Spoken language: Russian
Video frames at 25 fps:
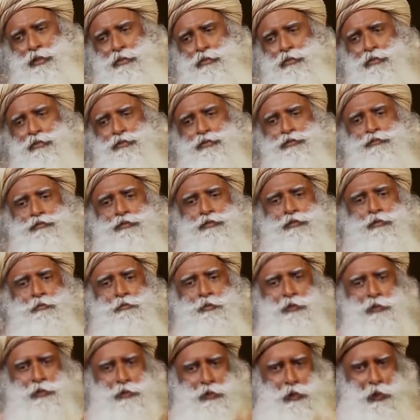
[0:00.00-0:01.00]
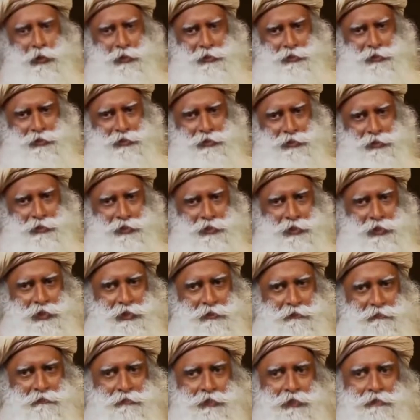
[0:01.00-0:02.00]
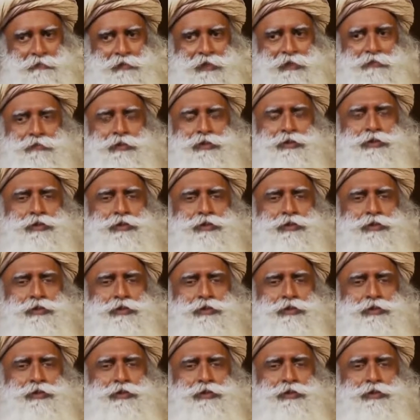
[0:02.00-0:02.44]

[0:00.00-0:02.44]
Под влиянием европейской культуры мы слишком